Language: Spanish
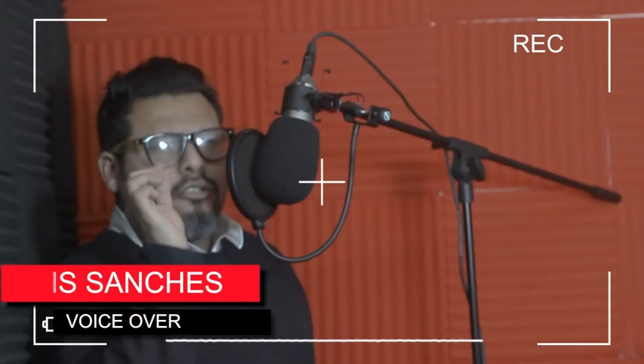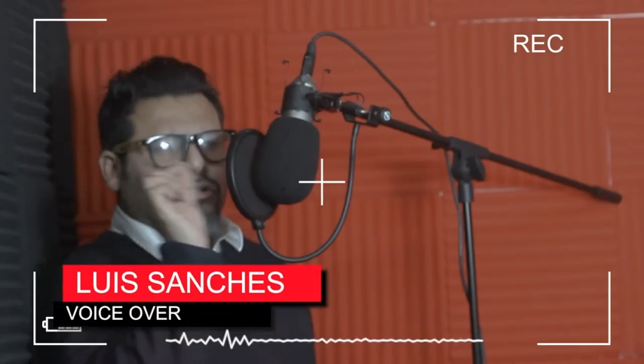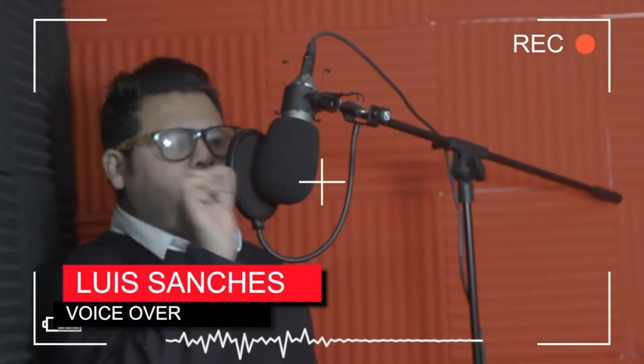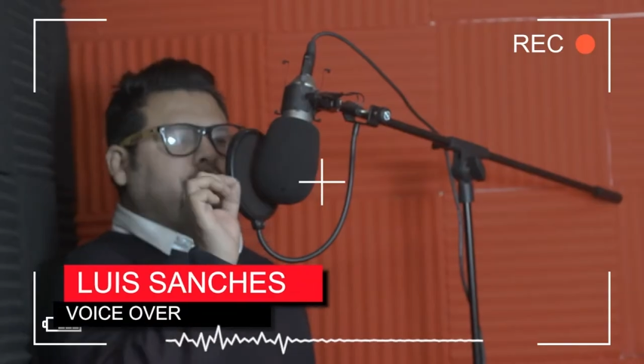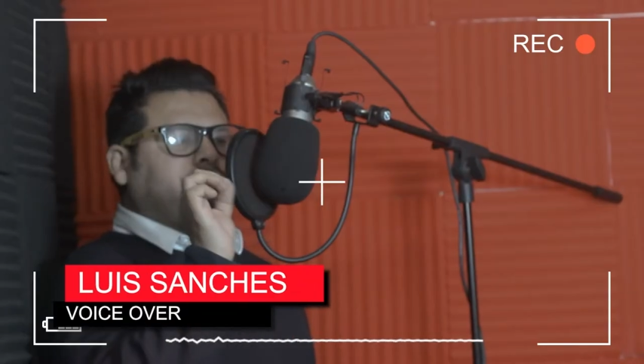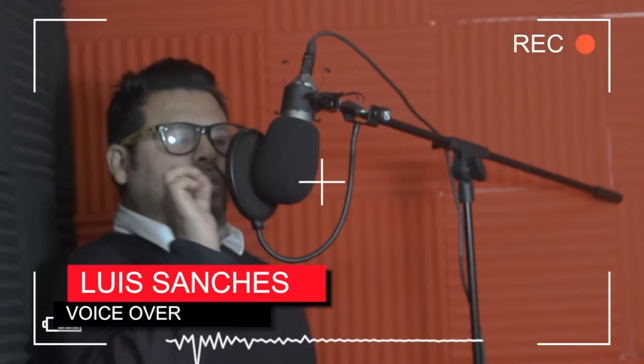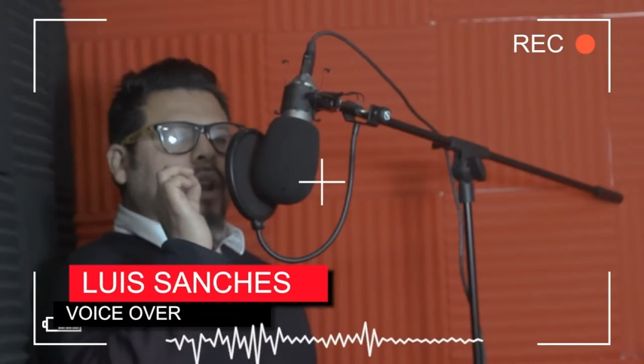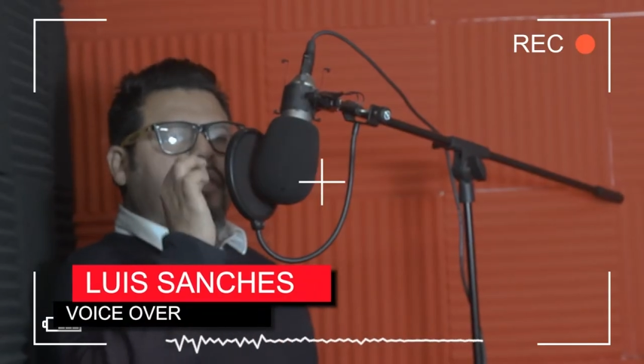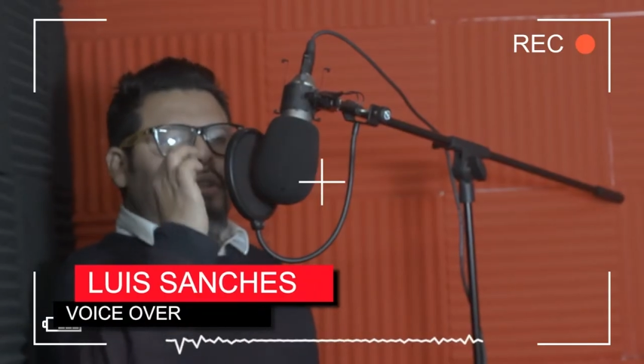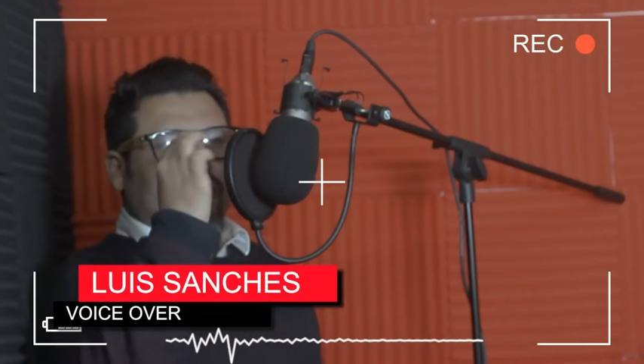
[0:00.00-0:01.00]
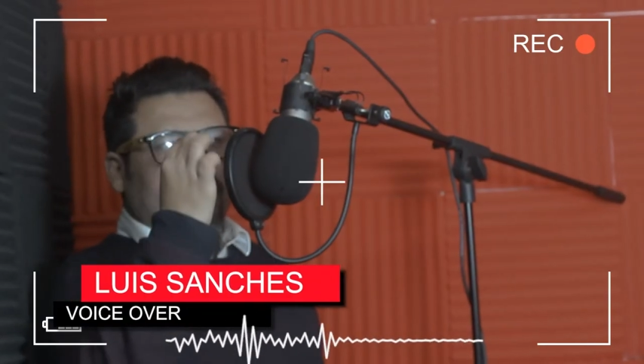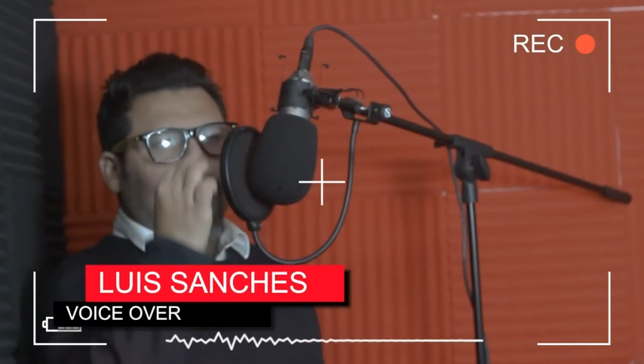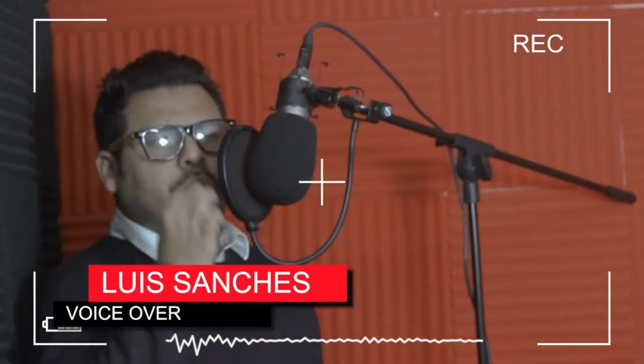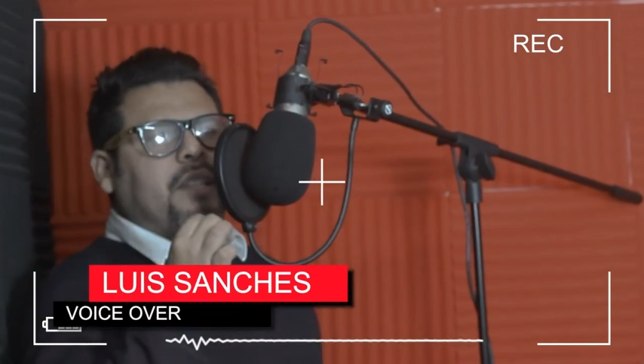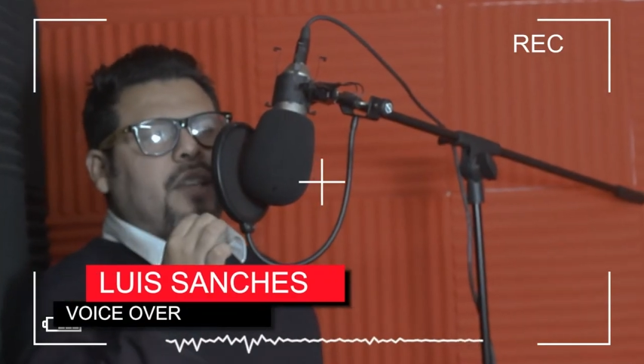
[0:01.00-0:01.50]
Somos tu radio
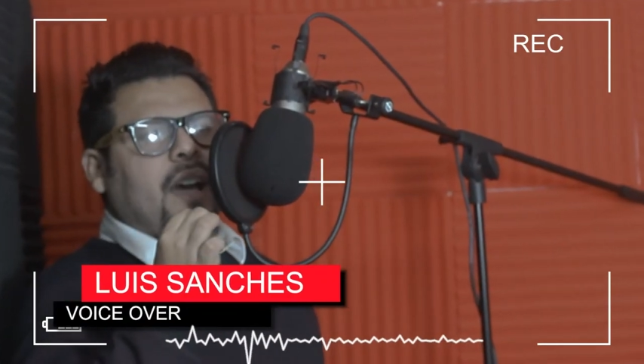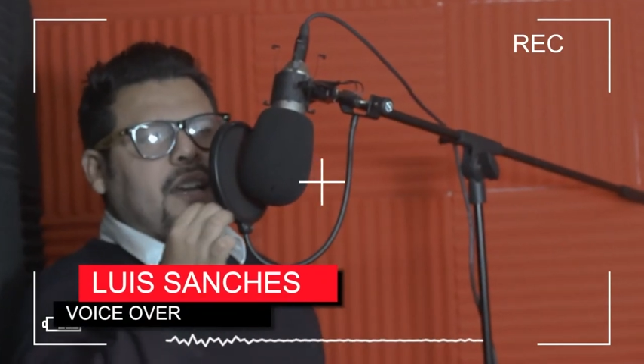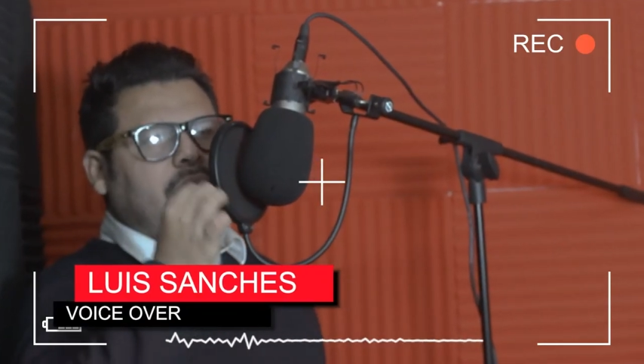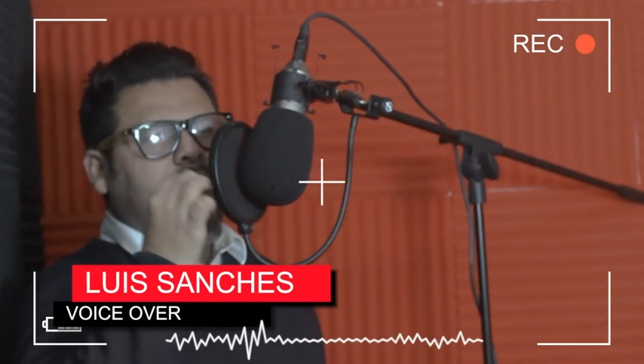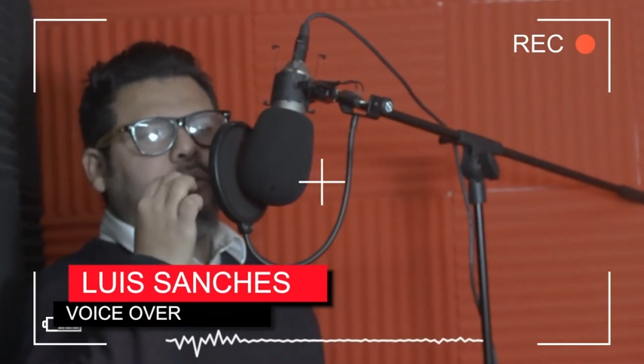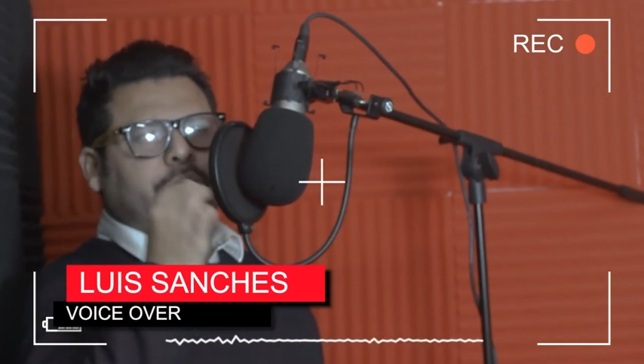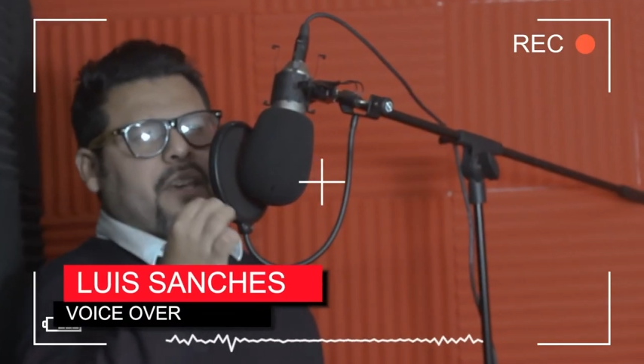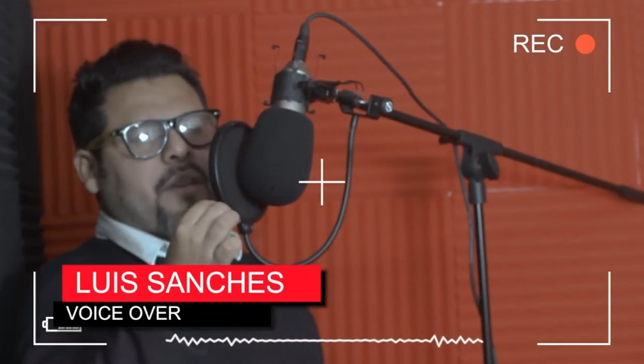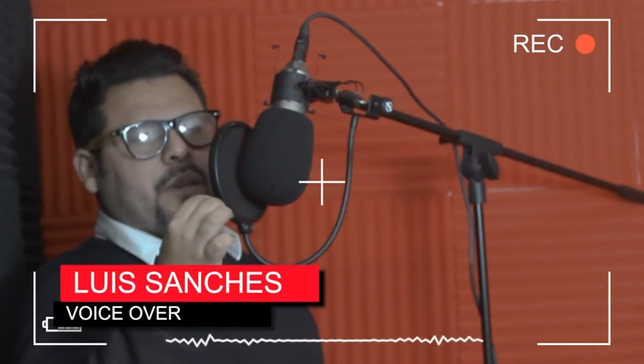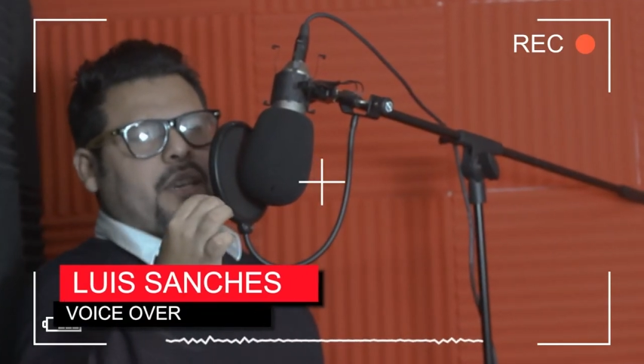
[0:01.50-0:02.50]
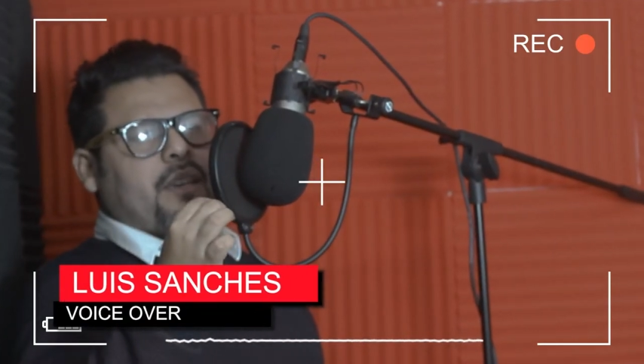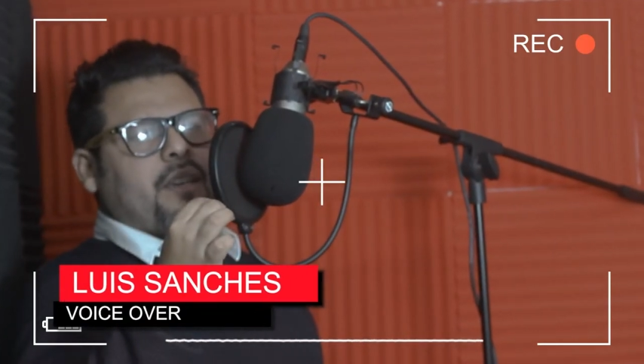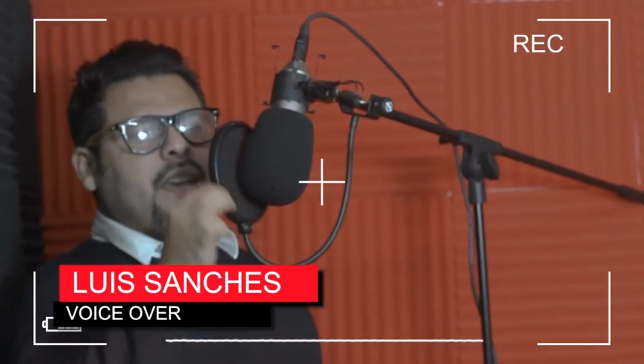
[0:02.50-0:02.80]
favorita en la FM.